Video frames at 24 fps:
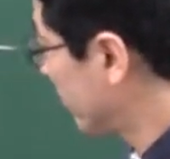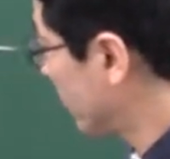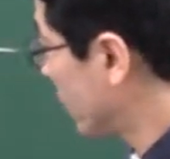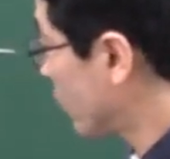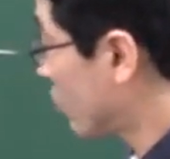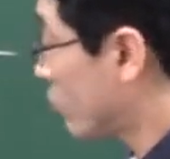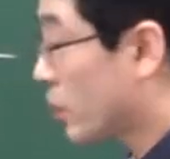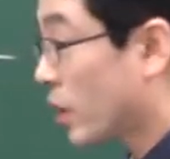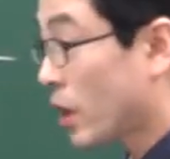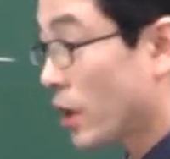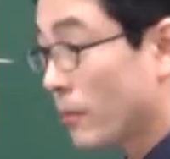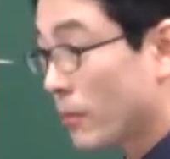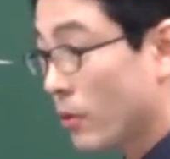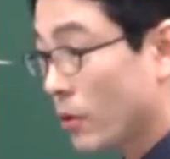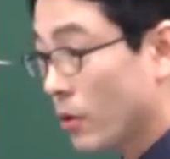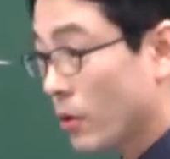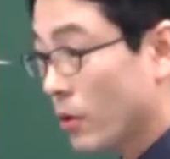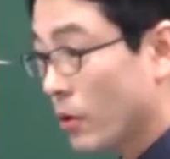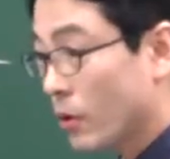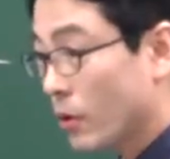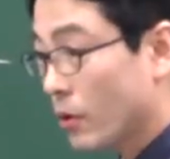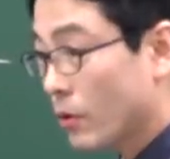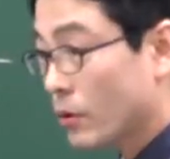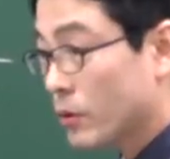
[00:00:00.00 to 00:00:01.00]
이두 사람
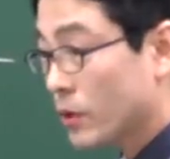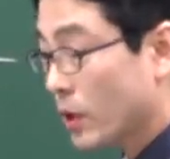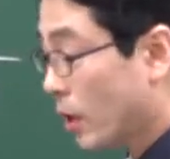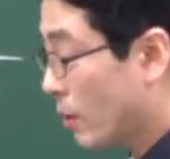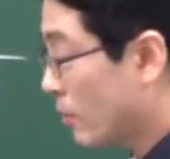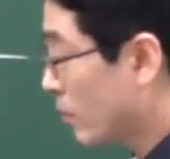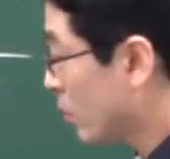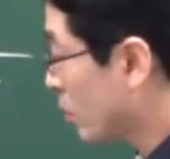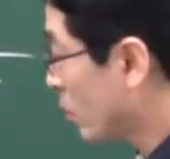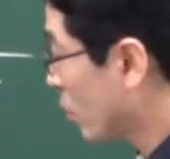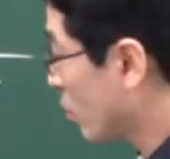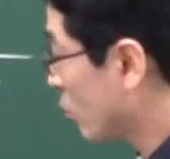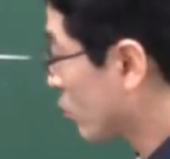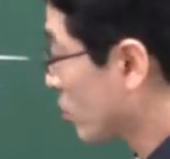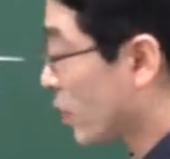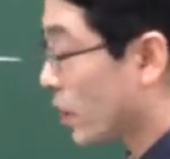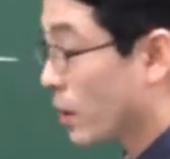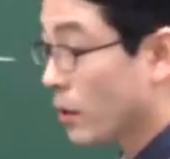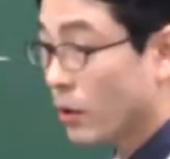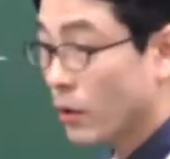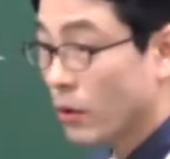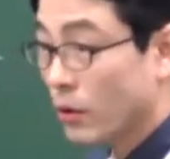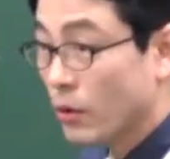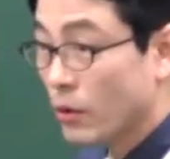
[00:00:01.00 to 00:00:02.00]
거. 이 사람은 이 두
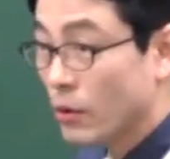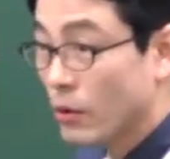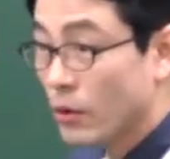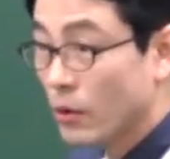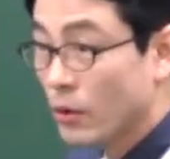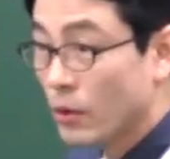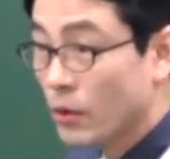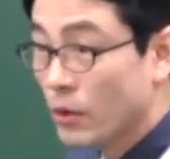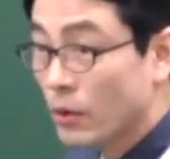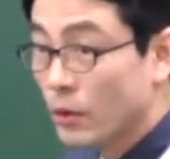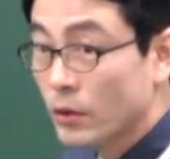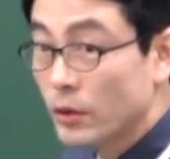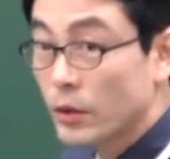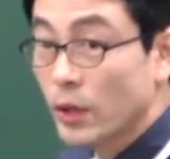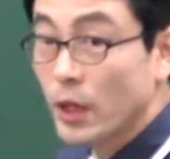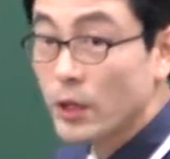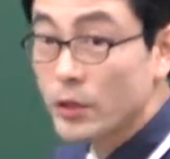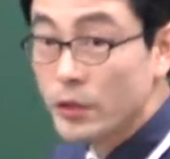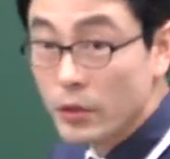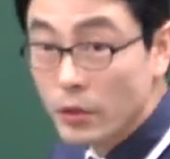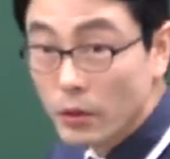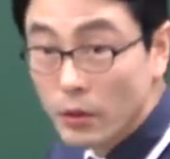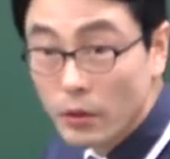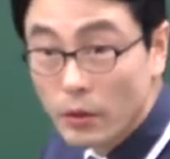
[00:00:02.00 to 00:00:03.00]
사람 거.
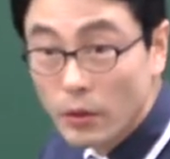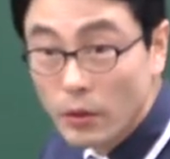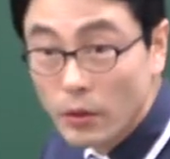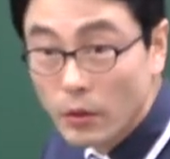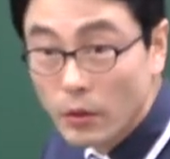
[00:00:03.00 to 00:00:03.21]
이해가죠?